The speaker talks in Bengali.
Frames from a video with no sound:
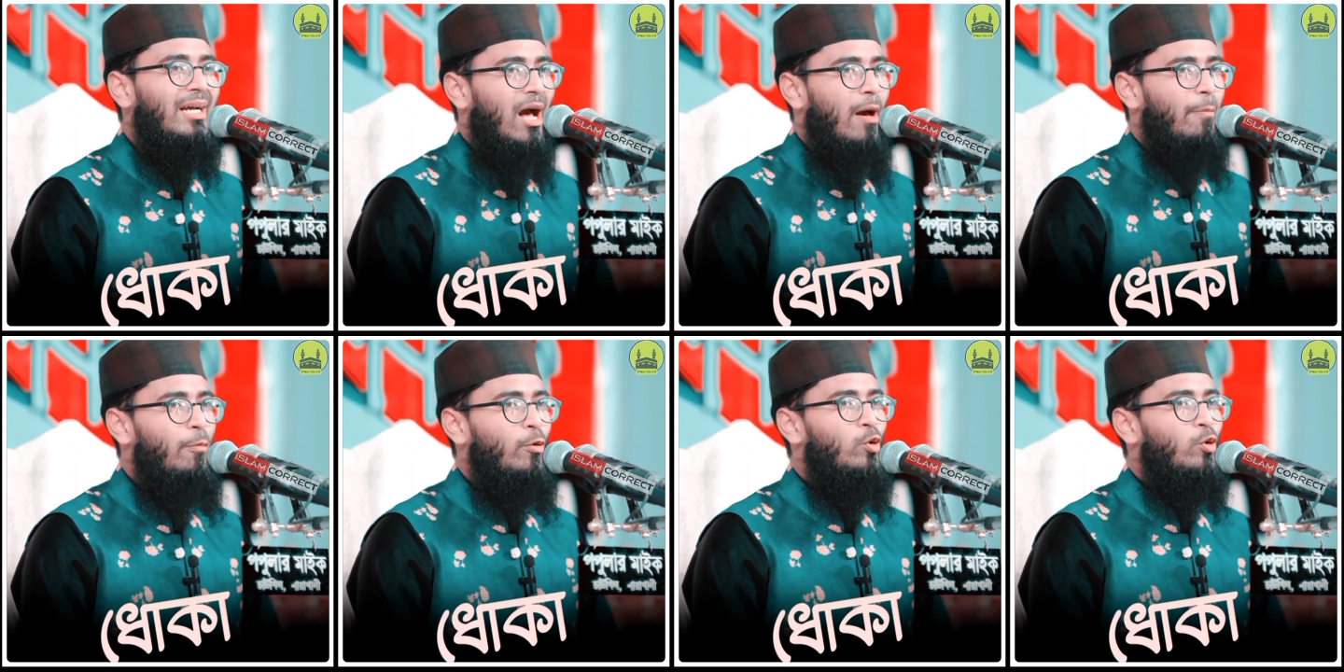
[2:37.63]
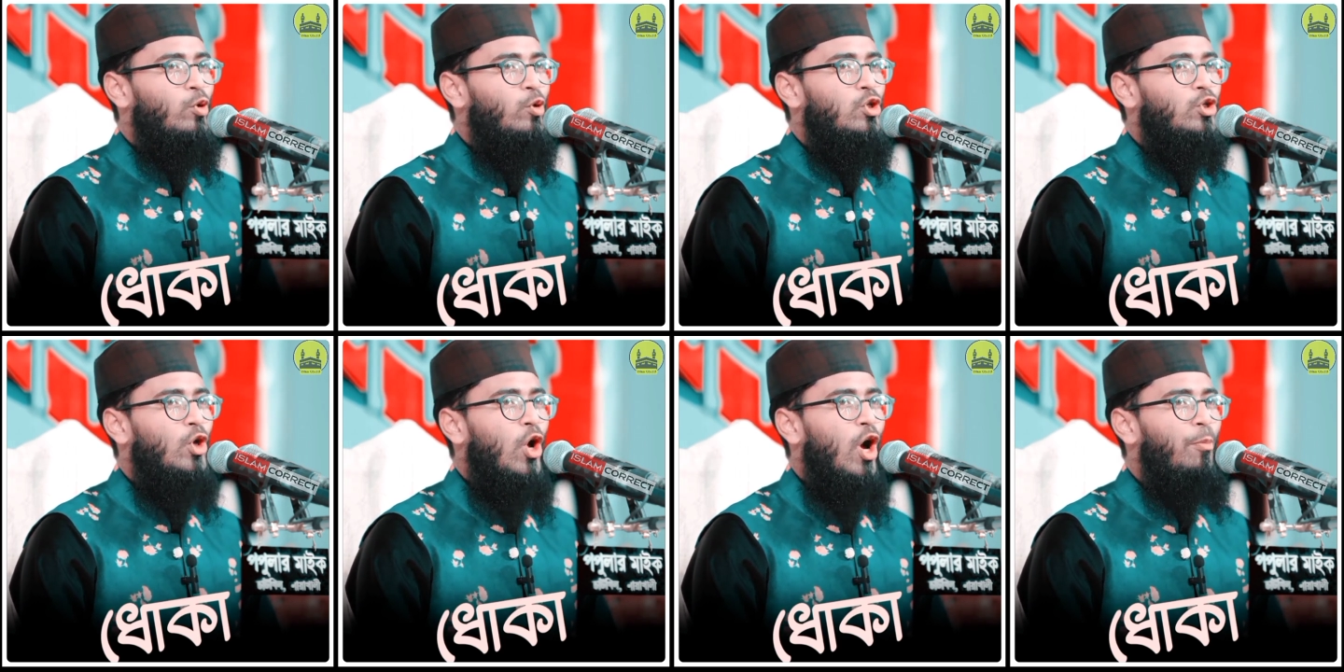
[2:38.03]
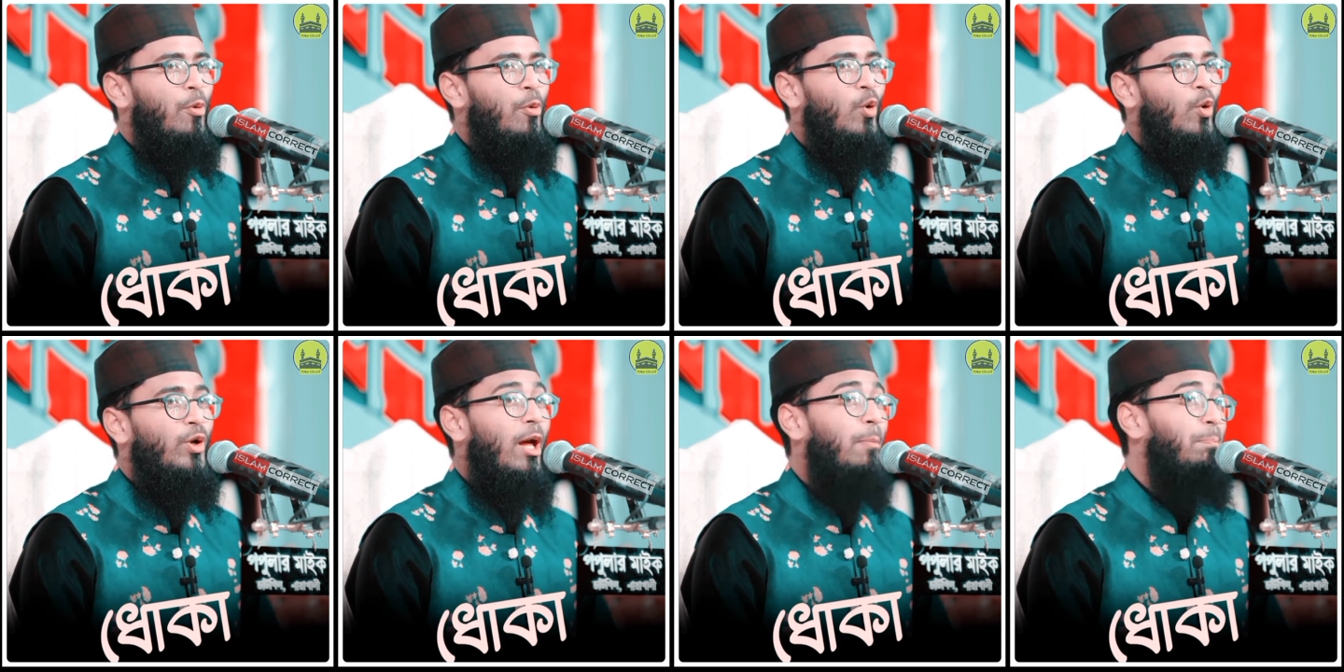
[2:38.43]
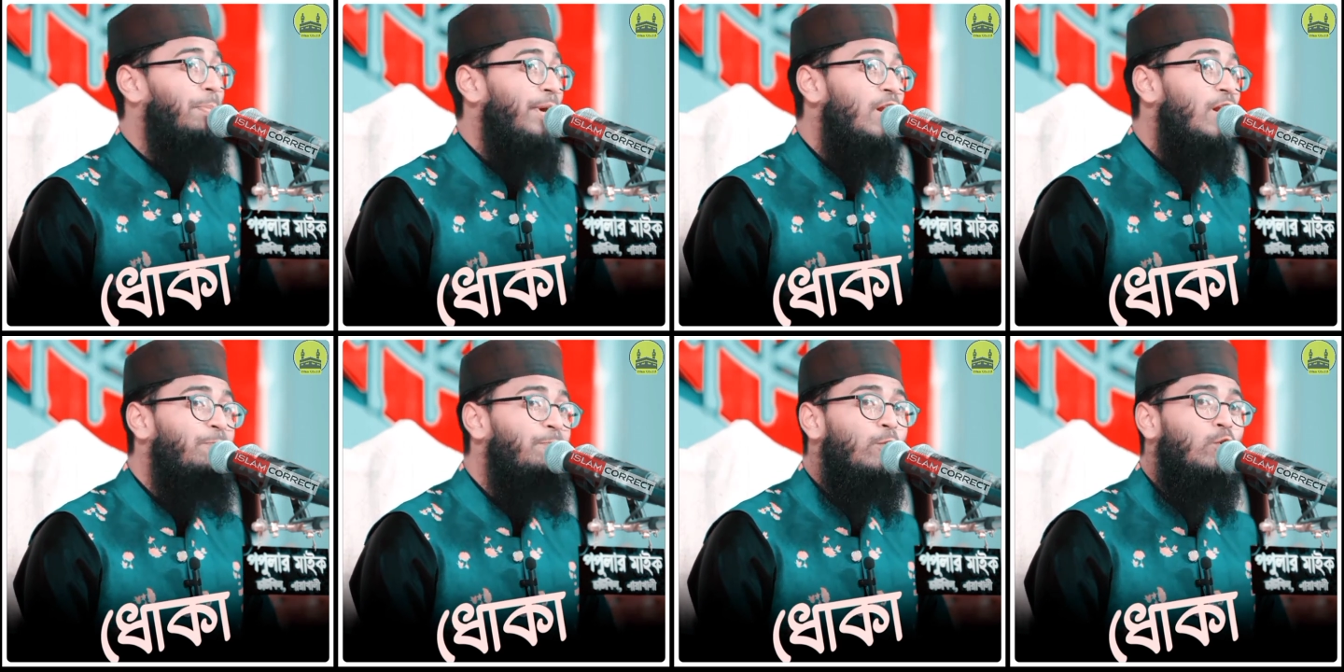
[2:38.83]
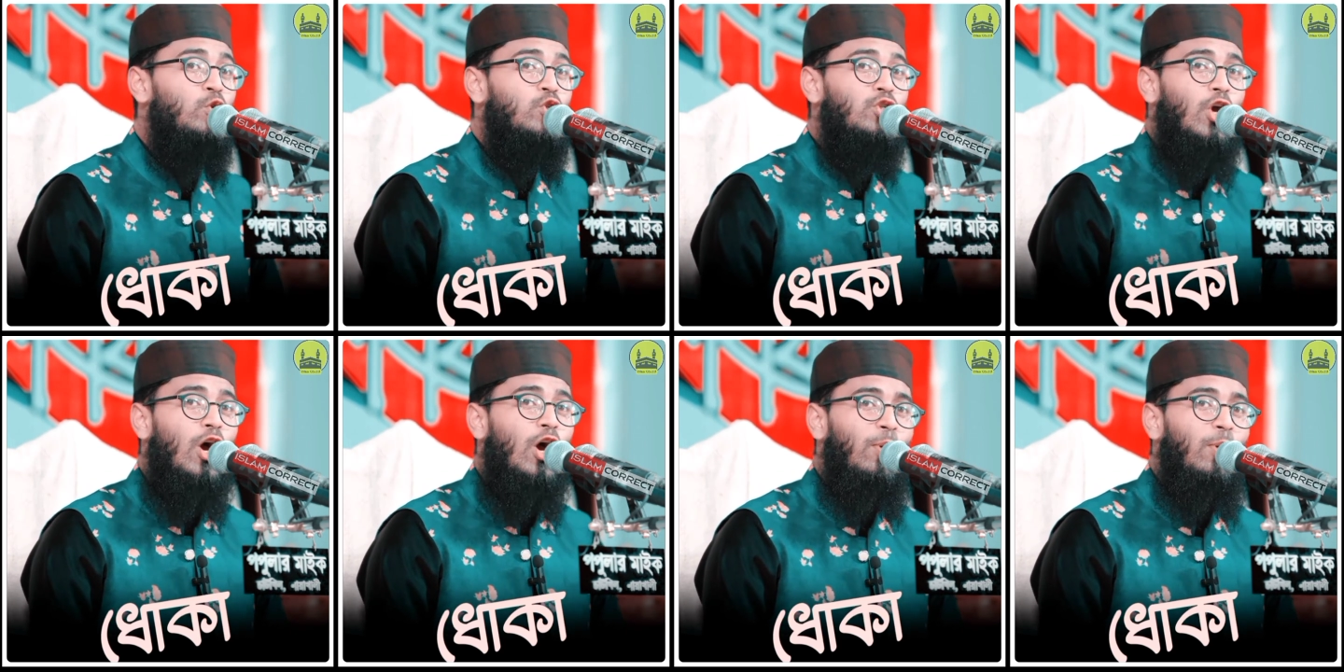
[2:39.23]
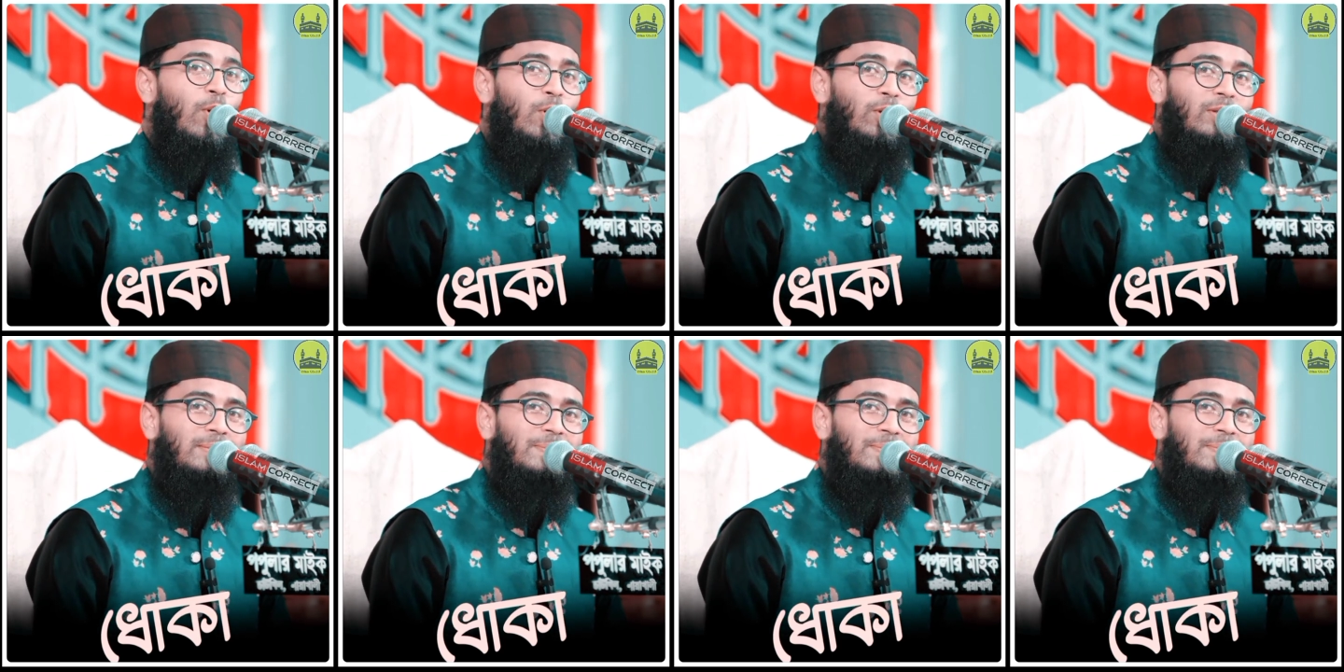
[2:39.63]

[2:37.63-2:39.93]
কাপুরুষ হব না বীর পুরুষ হব